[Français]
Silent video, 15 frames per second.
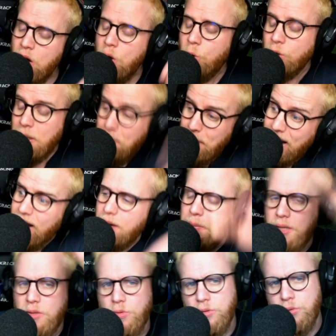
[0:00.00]
on n'est pas là,
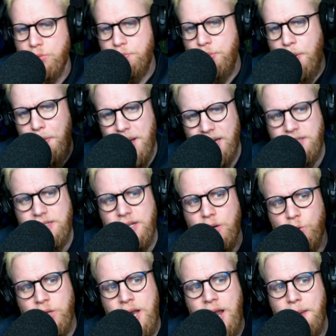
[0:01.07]
pardon, pour parler de ça.
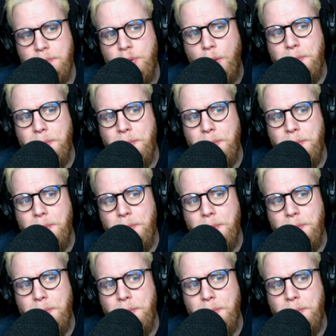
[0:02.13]
On est là pour